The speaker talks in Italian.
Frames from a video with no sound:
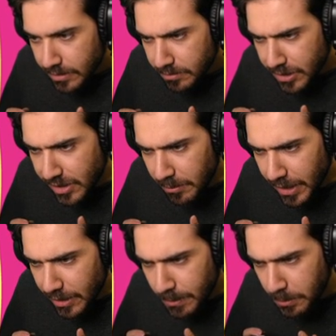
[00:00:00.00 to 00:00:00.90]
Mi sembra
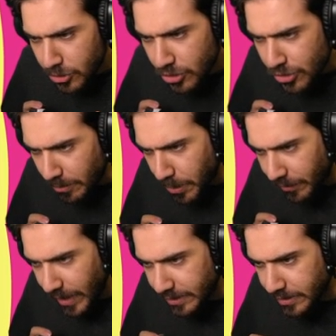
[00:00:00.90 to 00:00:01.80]
che Baby Gigi è più
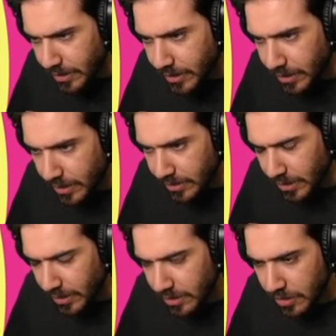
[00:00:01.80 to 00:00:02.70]
avanti di
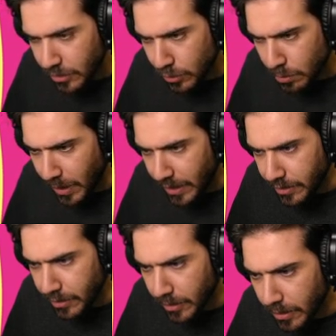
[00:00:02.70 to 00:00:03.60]
statistica o
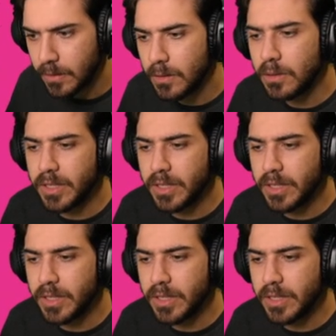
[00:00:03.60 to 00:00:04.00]
sbaglio?